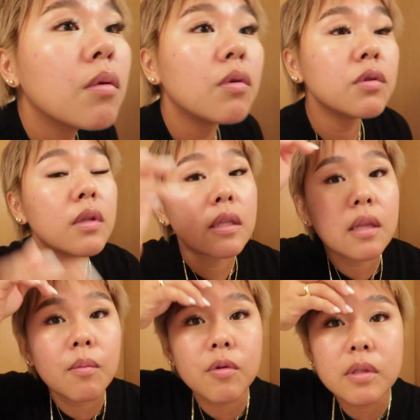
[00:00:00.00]
子育
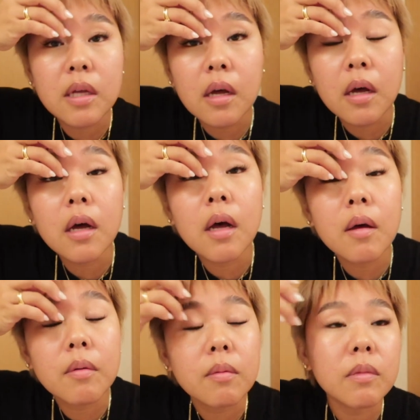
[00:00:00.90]
てもさ
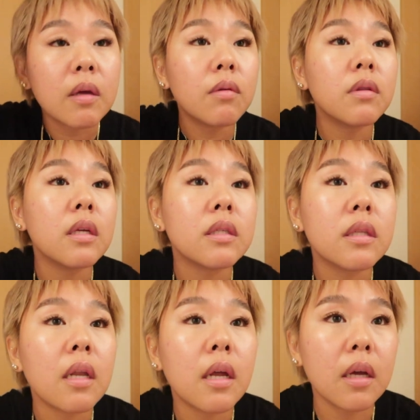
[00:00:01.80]
日本でし
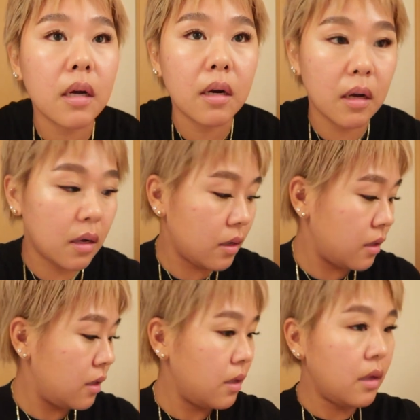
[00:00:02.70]
てないから
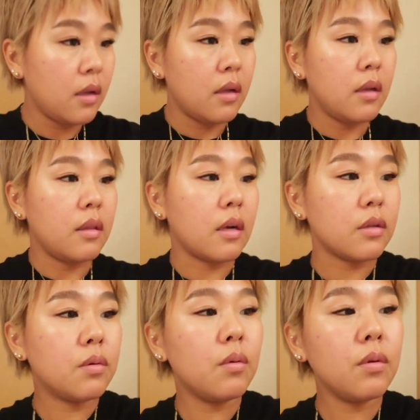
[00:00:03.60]
なんか
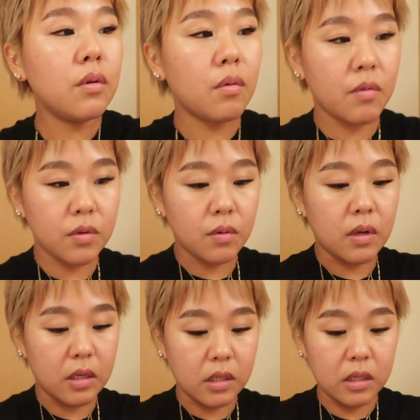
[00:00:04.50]
そういうのもそう
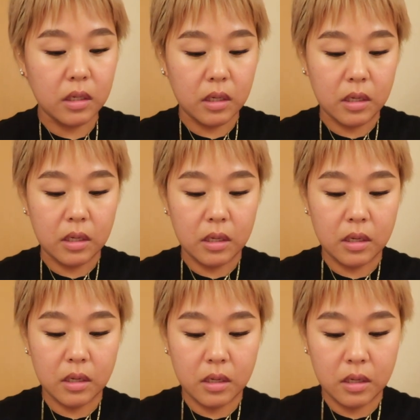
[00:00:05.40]
だし
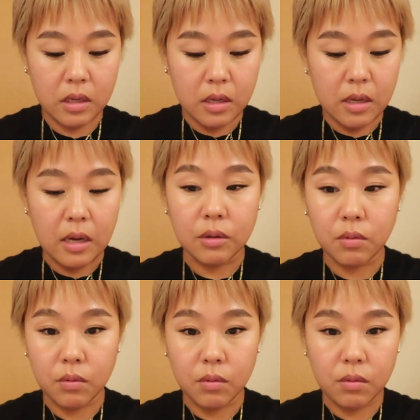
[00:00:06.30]
あ
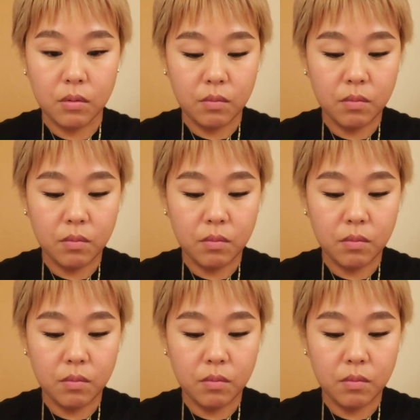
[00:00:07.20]
ともう